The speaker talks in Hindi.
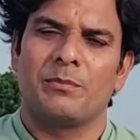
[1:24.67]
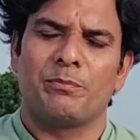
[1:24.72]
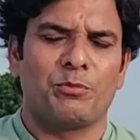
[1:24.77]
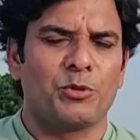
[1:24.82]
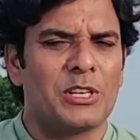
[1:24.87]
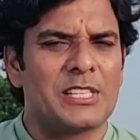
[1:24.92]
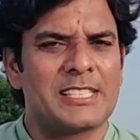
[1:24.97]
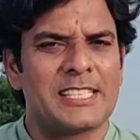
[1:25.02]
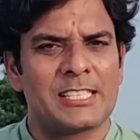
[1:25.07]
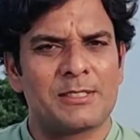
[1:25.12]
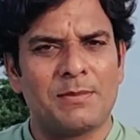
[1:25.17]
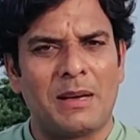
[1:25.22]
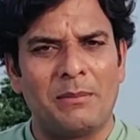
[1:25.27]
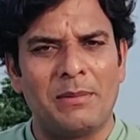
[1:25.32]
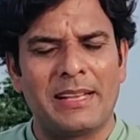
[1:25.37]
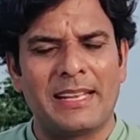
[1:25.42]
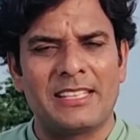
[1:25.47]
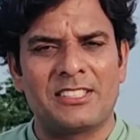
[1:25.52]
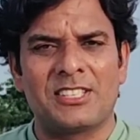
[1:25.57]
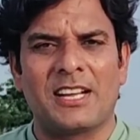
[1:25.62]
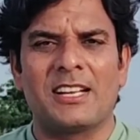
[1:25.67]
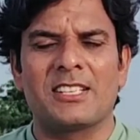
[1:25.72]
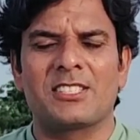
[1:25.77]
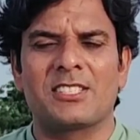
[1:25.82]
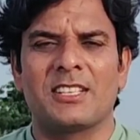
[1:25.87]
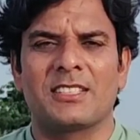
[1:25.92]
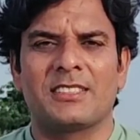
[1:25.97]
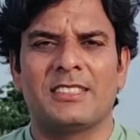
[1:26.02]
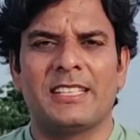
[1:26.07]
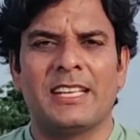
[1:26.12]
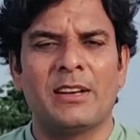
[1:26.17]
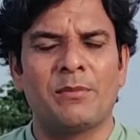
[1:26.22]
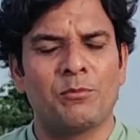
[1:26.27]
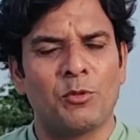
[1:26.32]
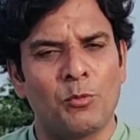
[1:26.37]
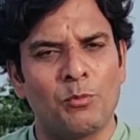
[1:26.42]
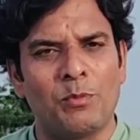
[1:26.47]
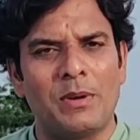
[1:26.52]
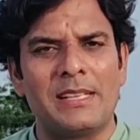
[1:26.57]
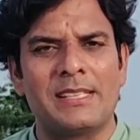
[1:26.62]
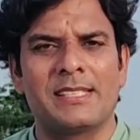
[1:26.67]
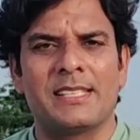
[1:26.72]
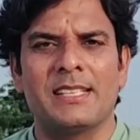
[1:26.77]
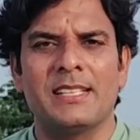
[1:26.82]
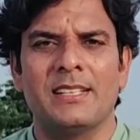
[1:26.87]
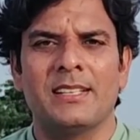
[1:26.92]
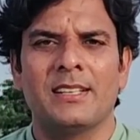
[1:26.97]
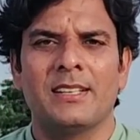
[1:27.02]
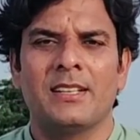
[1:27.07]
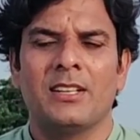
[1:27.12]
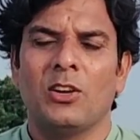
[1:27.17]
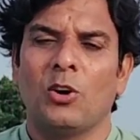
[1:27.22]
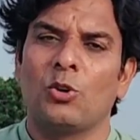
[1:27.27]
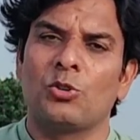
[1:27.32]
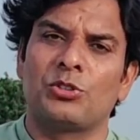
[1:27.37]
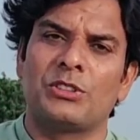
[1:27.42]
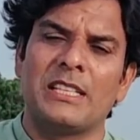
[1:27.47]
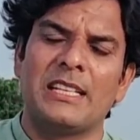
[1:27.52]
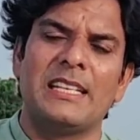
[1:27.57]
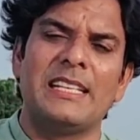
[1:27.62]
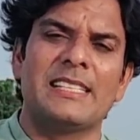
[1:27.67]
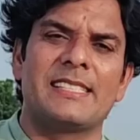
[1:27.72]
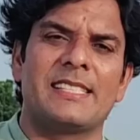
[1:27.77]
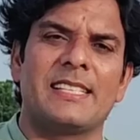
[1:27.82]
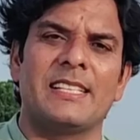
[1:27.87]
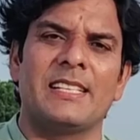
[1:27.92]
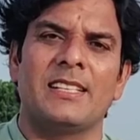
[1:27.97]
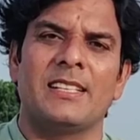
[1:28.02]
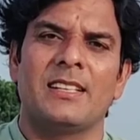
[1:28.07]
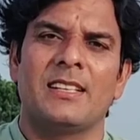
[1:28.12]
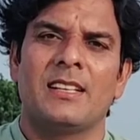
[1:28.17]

पुलिस इस मामले की जांच करती है मुंबई से और दिल्ली से